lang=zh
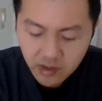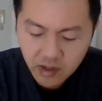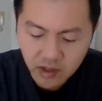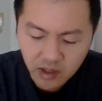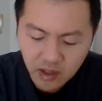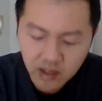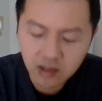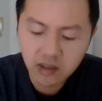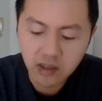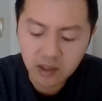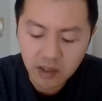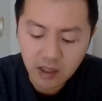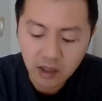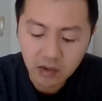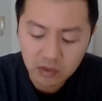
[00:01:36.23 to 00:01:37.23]
年
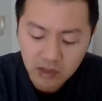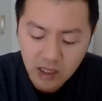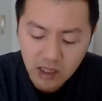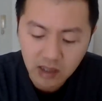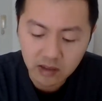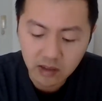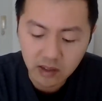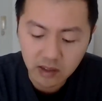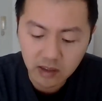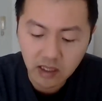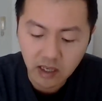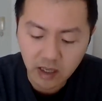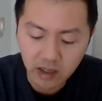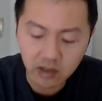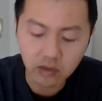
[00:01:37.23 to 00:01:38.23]
底要账的人
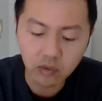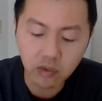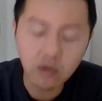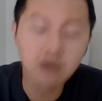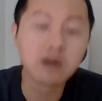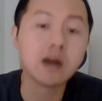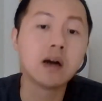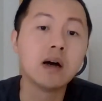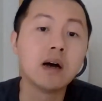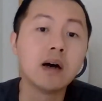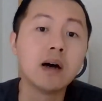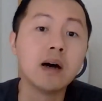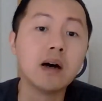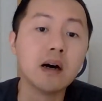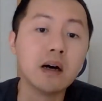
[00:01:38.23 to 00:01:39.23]
太多了
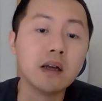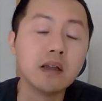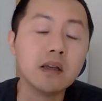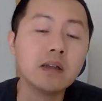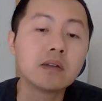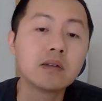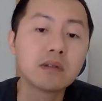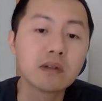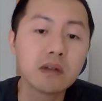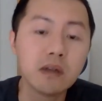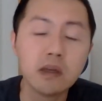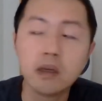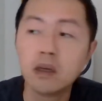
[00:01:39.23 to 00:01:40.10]
啊，也就是说，